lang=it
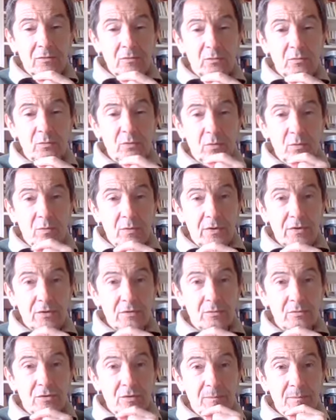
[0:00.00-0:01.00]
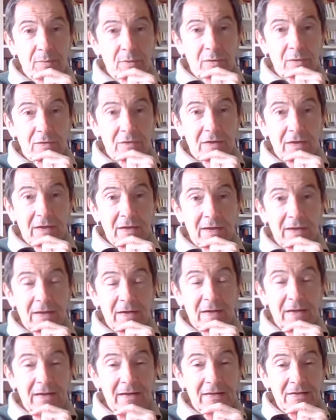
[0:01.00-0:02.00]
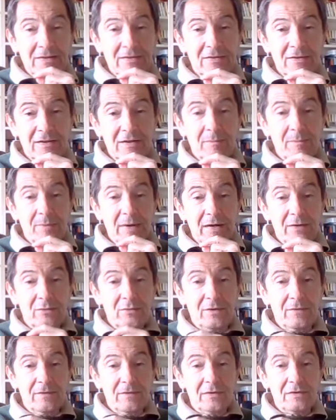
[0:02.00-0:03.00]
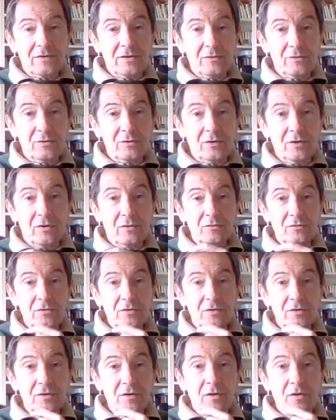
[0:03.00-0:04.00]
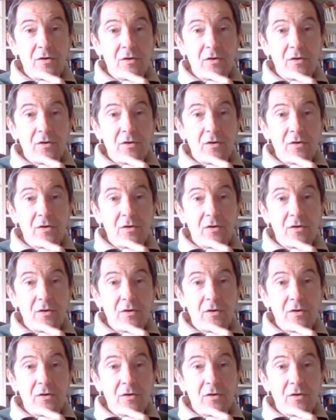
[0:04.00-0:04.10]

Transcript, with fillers: tutto questo ci porta a leggere il brano del Vangelo di oggi